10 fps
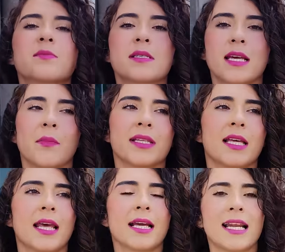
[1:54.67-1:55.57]

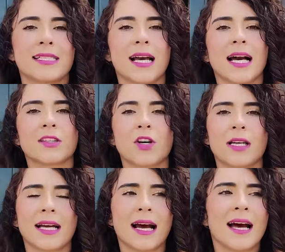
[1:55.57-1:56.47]
especialmente la Iglesia
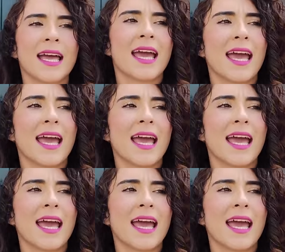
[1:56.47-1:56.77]
Católica,